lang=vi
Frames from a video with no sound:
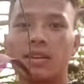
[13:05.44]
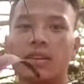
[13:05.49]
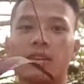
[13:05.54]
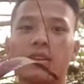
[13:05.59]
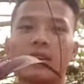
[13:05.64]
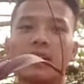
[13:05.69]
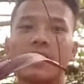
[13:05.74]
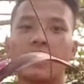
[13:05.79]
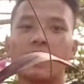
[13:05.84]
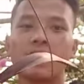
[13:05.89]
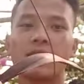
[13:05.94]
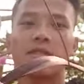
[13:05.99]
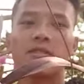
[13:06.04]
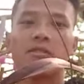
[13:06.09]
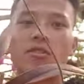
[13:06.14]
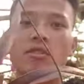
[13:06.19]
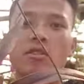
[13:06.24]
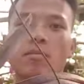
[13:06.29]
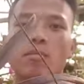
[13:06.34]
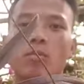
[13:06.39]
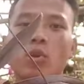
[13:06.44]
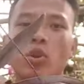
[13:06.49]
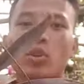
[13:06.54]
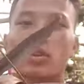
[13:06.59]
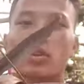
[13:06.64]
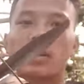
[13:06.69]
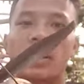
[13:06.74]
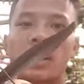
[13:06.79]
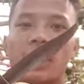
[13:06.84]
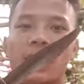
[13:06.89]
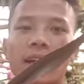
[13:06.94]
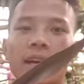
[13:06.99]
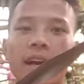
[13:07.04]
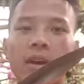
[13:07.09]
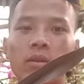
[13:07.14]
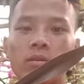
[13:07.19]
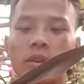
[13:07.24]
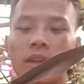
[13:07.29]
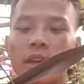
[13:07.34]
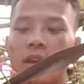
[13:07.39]
Đây, một cây cáo
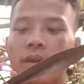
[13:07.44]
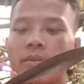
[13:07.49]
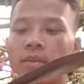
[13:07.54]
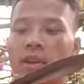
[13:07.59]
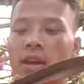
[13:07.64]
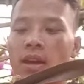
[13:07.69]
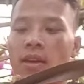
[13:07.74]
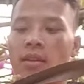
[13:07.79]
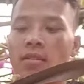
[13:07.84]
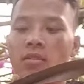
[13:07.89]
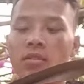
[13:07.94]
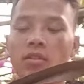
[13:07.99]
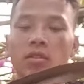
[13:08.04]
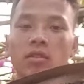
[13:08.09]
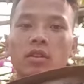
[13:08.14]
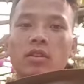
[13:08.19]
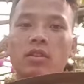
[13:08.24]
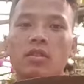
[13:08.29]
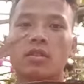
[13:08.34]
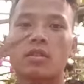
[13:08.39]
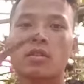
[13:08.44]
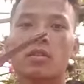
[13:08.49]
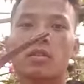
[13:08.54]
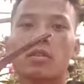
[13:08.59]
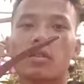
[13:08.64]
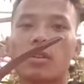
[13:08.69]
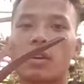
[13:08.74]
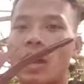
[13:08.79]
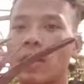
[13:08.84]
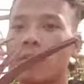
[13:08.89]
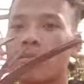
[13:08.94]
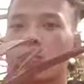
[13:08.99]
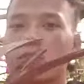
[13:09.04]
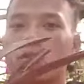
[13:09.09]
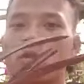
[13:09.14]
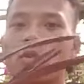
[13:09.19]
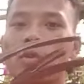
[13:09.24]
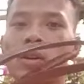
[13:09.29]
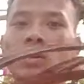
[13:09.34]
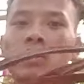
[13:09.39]
tím nha. Cực đẹp
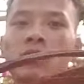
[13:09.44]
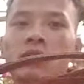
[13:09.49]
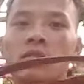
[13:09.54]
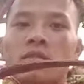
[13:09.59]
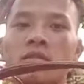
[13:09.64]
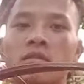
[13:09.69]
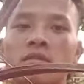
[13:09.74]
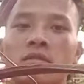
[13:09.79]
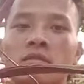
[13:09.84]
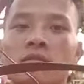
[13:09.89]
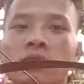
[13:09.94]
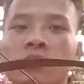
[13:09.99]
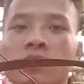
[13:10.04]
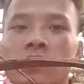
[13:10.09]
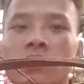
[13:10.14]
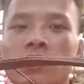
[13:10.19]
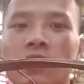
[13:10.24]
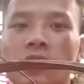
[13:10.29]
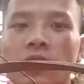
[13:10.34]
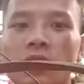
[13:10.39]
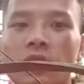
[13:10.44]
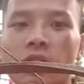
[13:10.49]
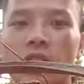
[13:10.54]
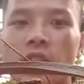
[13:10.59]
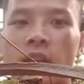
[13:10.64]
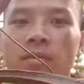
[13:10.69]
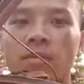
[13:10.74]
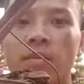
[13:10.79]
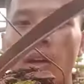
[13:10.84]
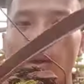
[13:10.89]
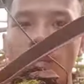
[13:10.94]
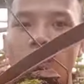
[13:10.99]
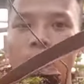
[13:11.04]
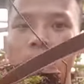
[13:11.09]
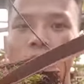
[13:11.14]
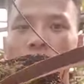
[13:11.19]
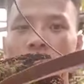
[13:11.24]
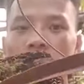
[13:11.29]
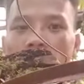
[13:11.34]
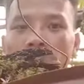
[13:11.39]
luôn. Tím đậm
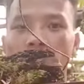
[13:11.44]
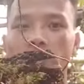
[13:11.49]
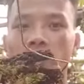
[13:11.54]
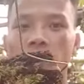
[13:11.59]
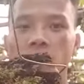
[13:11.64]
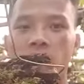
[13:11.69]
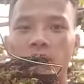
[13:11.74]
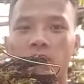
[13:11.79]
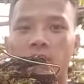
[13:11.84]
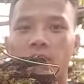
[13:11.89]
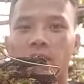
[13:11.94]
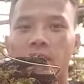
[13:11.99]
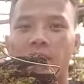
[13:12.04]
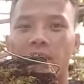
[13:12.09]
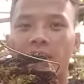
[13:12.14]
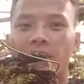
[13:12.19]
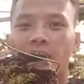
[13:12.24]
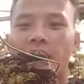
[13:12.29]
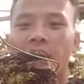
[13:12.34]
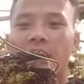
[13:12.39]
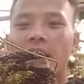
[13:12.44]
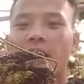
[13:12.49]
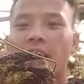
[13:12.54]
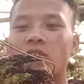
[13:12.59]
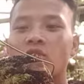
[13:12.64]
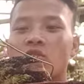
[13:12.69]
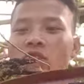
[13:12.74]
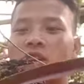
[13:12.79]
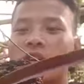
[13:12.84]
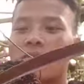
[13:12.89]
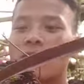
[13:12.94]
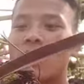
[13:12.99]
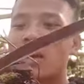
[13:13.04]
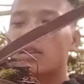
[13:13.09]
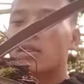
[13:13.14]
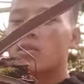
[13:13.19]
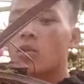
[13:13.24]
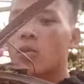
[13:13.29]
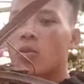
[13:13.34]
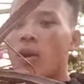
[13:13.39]
luôn nha. Cây này cho các bác
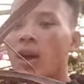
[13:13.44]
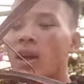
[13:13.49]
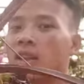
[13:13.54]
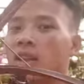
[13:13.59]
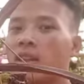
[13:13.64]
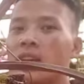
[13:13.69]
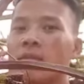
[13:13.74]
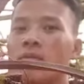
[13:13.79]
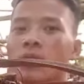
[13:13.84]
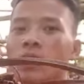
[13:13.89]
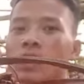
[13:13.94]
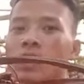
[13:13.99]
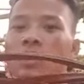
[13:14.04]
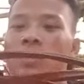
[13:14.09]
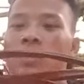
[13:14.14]
quá tím luôn.